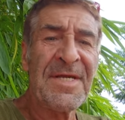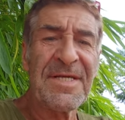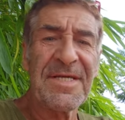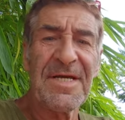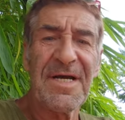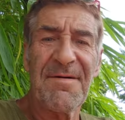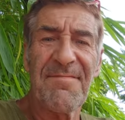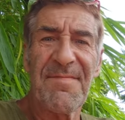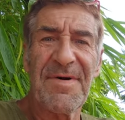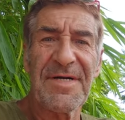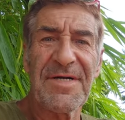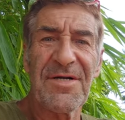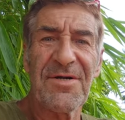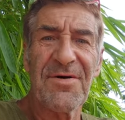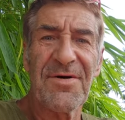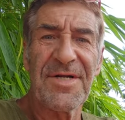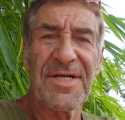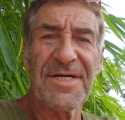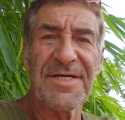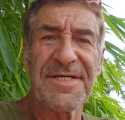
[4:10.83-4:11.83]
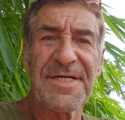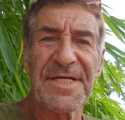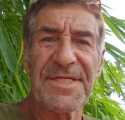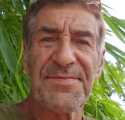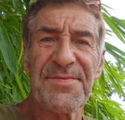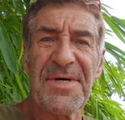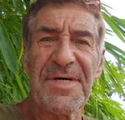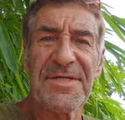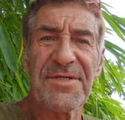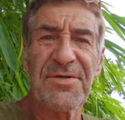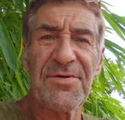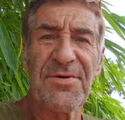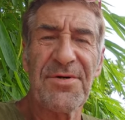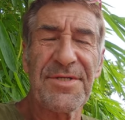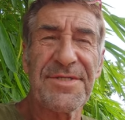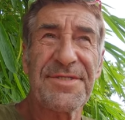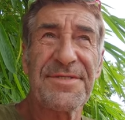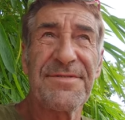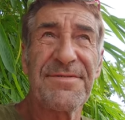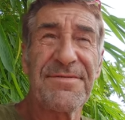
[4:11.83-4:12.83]
Ja, meine Leute, das war ein
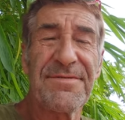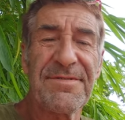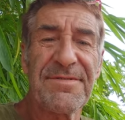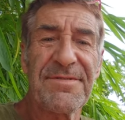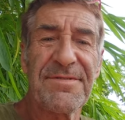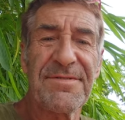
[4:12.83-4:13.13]
kurzes